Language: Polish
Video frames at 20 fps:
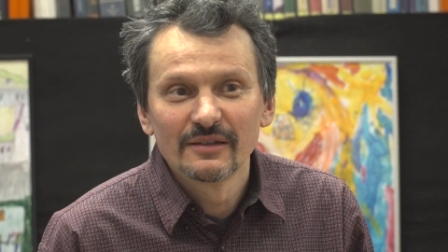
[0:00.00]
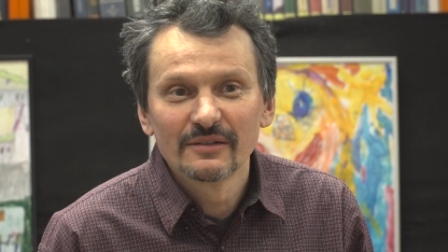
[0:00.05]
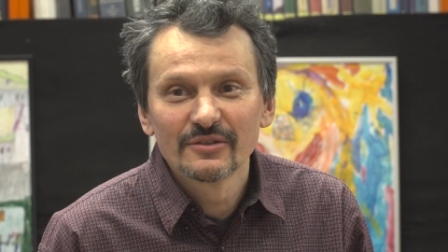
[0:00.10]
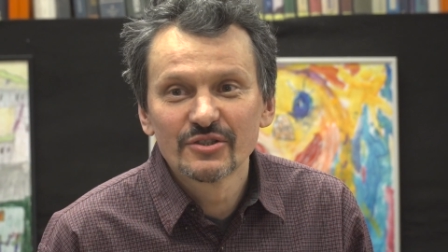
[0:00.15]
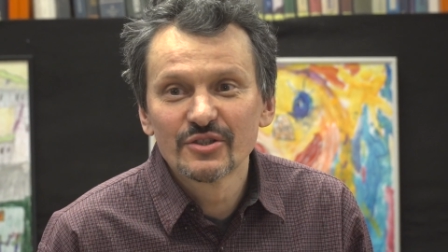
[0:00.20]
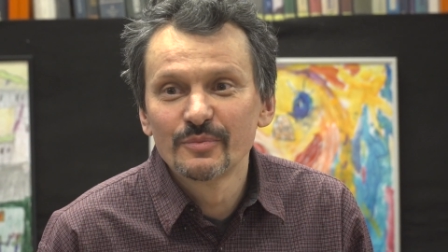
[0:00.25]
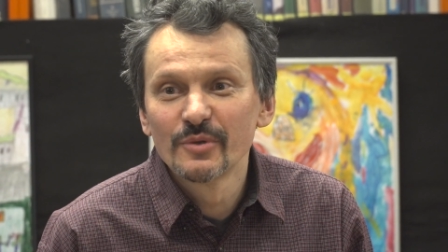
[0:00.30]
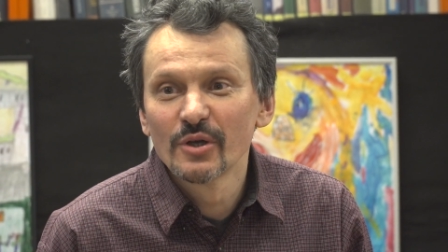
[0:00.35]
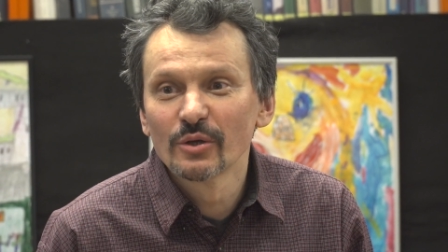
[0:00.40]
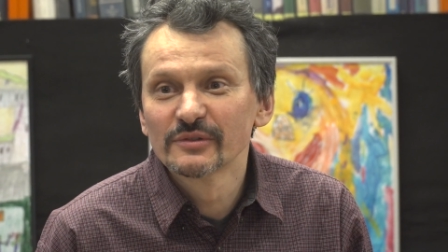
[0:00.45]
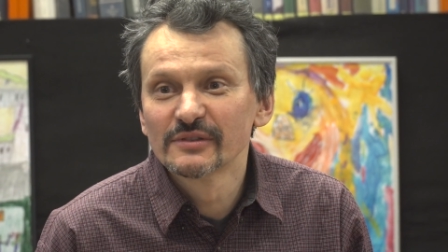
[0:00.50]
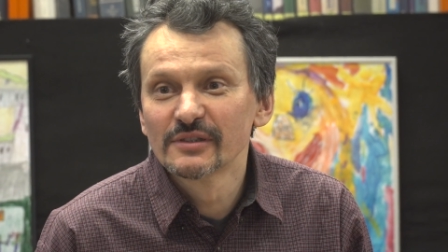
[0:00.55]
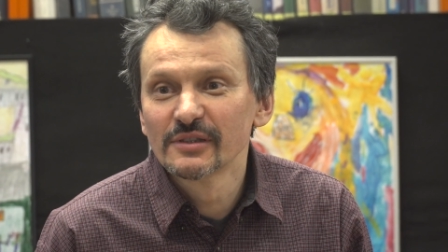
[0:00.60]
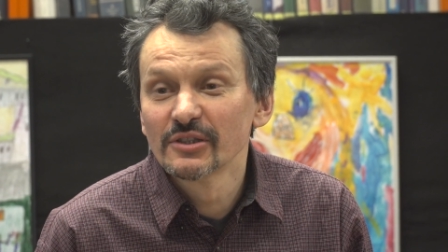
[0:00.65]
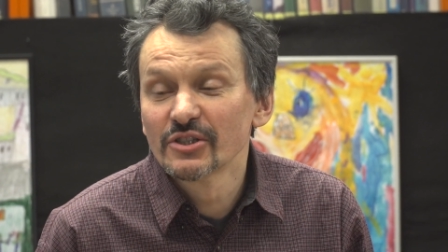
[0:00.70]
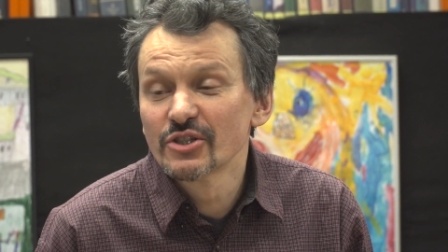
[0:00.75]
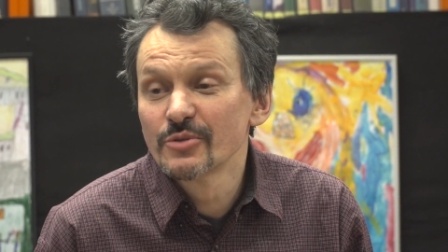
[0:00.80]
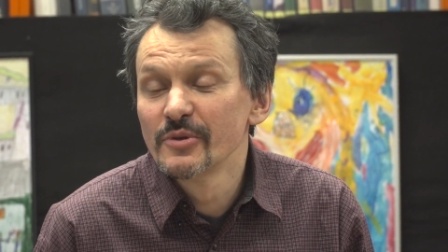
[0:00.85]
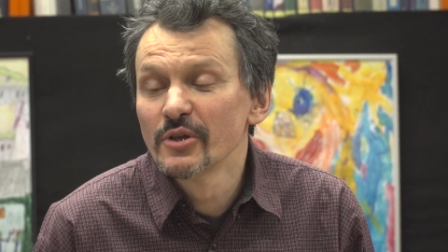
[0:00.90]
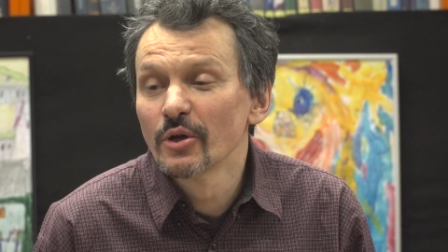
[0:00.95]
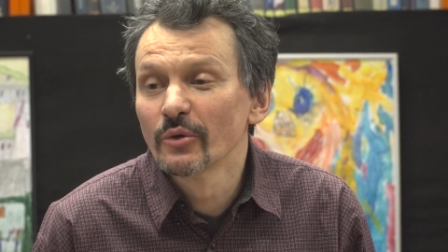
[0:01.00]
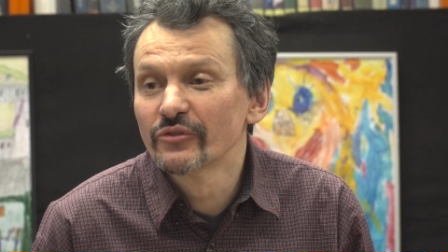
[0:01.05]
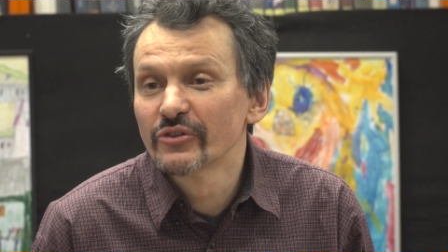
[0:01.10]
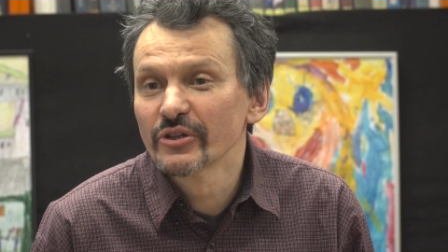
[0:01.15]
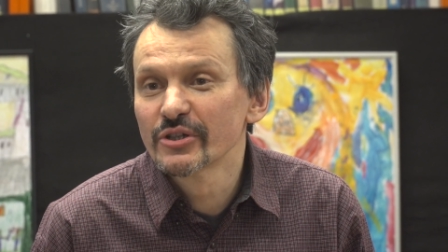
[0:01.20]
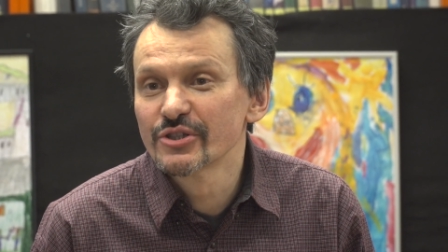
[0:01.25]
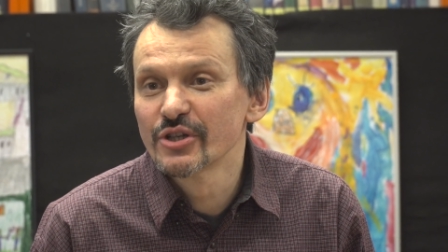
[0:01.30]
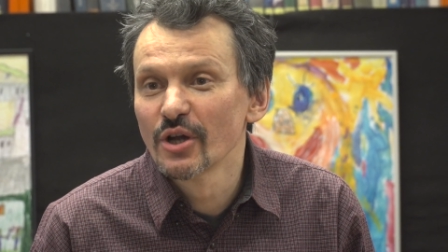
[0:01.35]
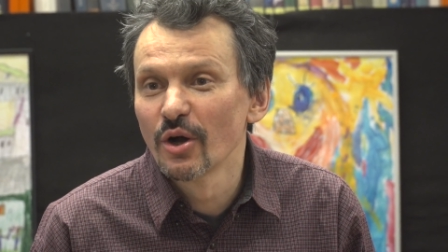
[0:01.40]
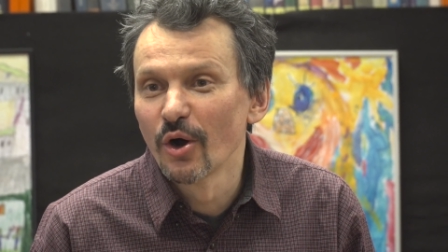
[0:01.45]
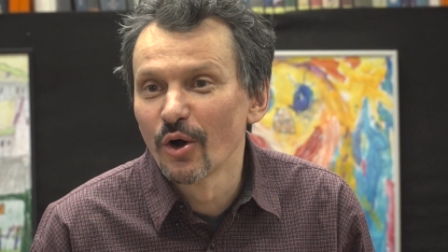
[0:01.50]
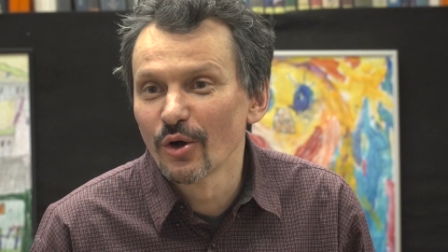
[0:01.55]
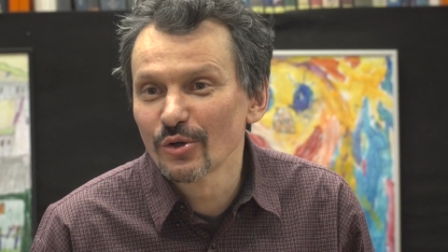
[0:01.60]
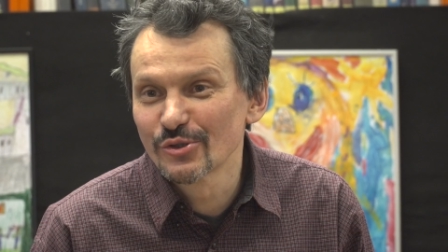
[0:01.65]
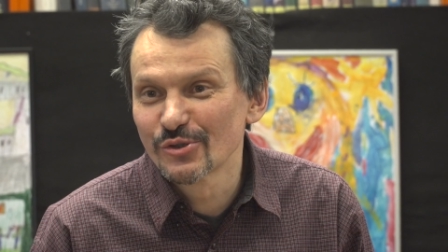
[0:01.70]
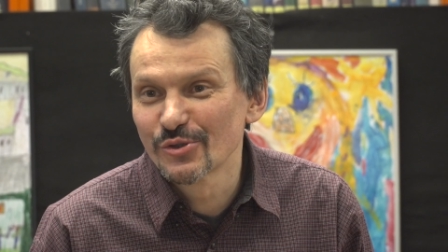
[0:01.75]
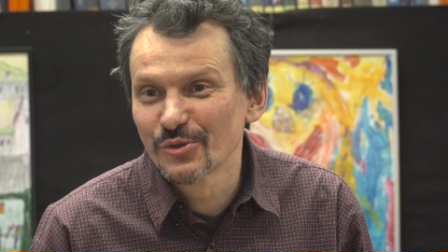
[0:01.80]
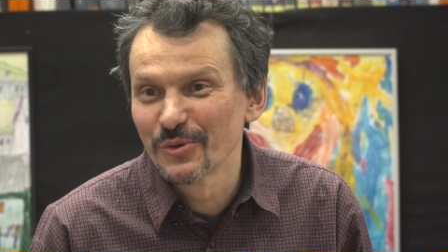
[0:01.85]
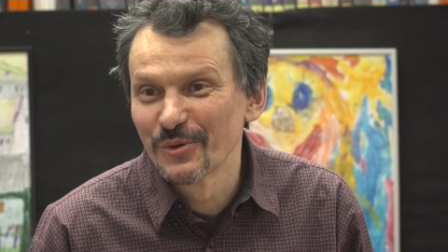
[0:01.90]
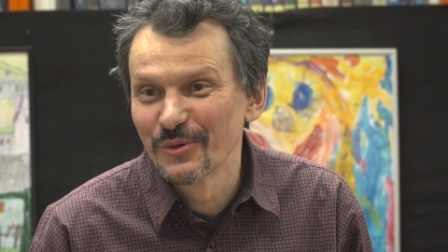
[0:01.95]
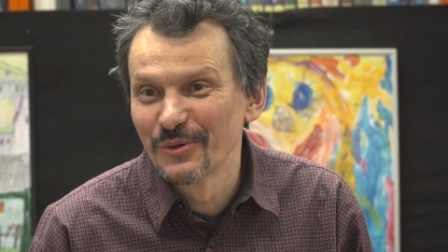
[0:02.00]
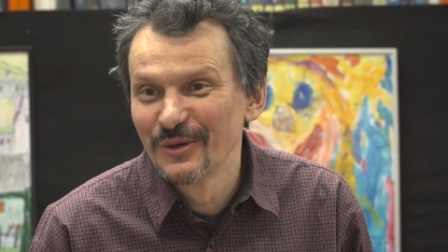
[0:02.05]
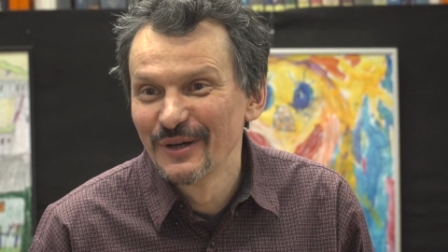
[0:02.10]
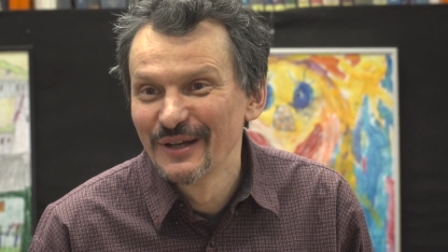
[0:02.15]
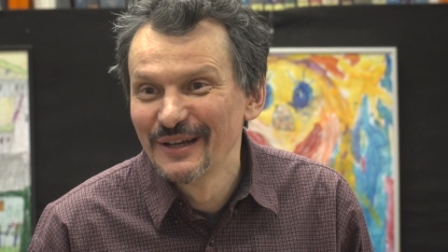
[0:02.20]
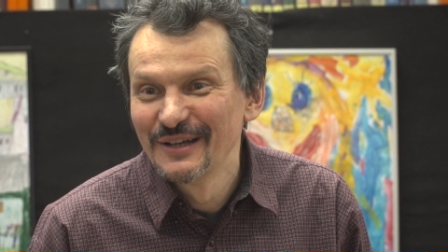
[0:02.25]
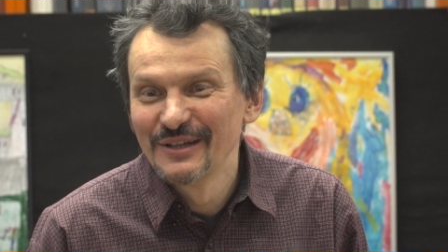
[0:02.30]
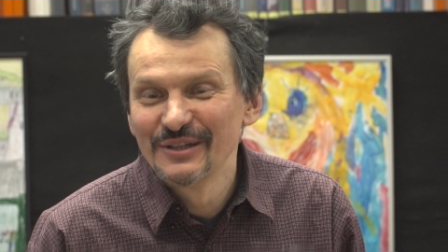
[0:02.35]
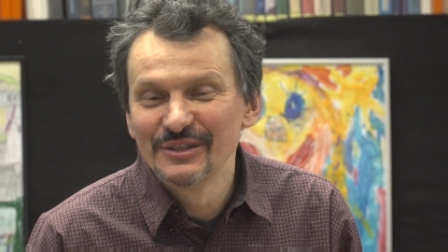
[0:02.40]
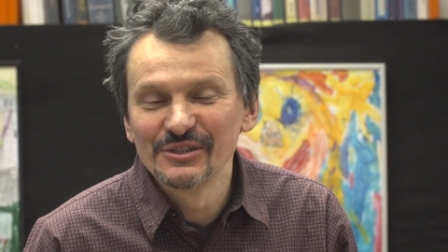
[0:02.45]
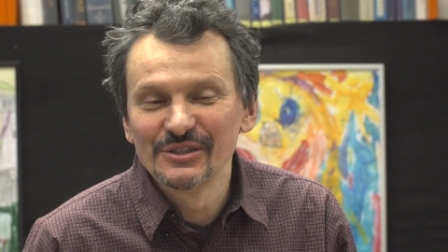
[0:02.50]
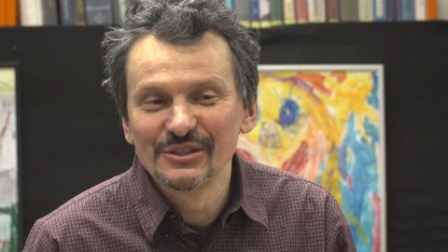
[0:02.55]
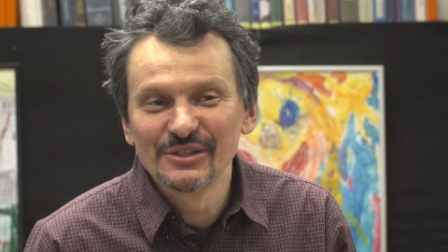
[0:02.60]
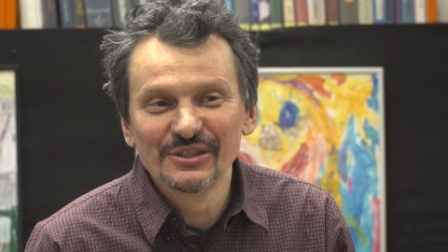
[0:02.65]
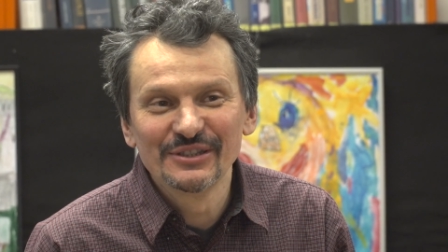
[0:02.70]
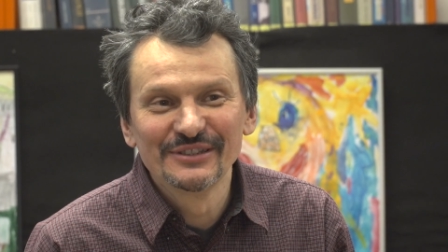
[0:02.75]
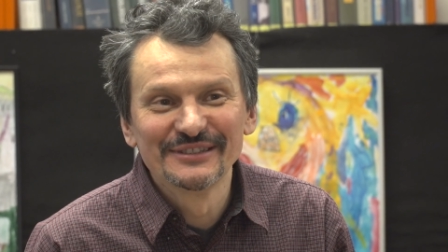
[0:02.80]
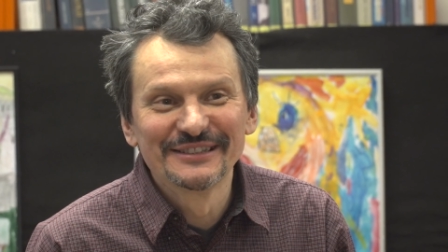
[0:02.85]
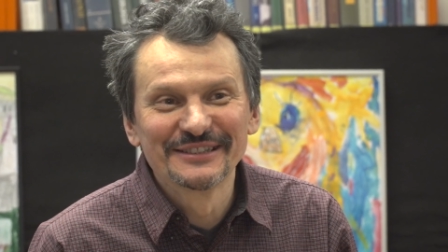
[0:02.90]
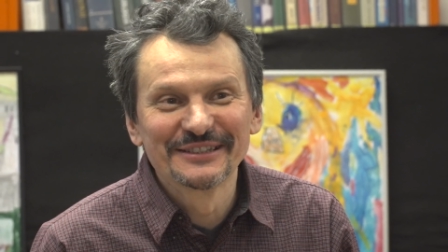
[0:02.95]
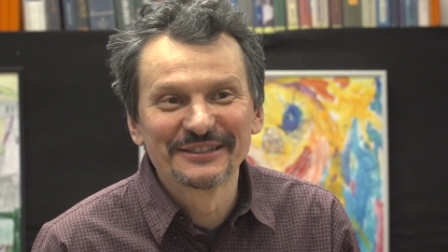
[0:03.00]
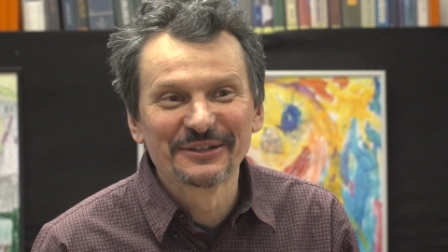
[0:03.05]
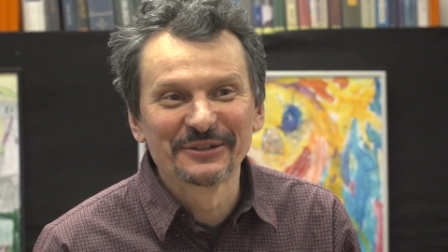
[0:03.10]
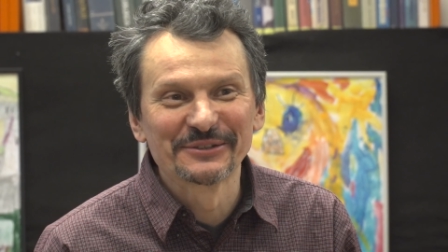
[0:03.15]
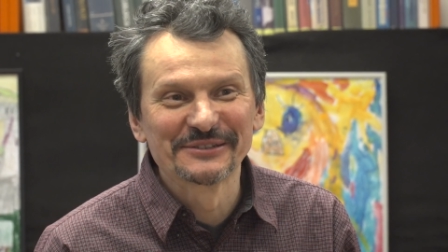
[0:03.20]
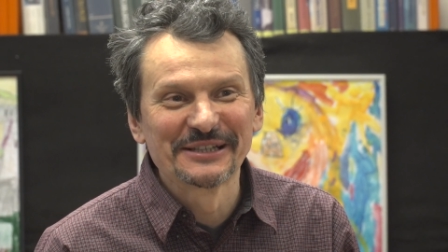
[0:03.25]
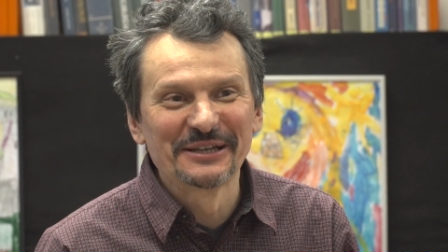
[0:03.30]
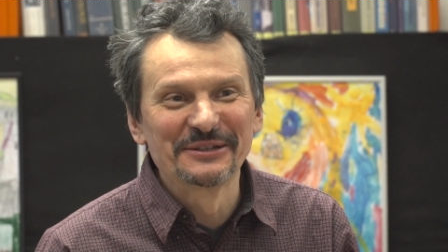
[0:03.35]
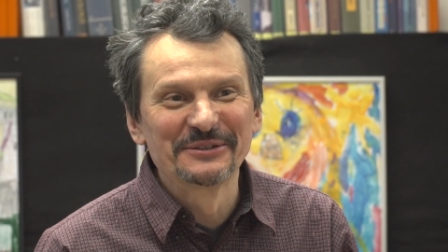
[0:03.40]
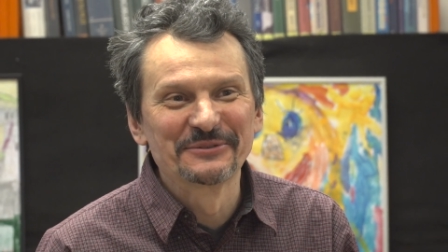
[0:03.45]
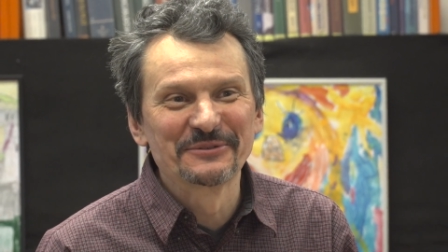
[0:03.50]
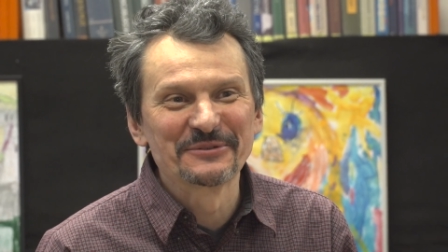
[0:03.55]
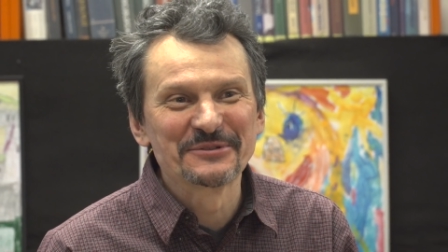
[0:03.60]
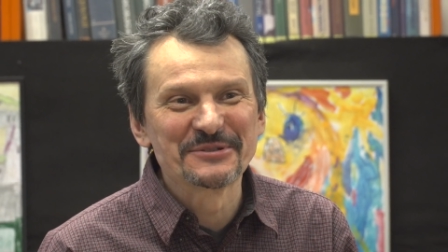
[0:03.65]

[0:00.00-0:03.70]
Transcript: śmiejąc, śmiejących się oczu i innych rodzajów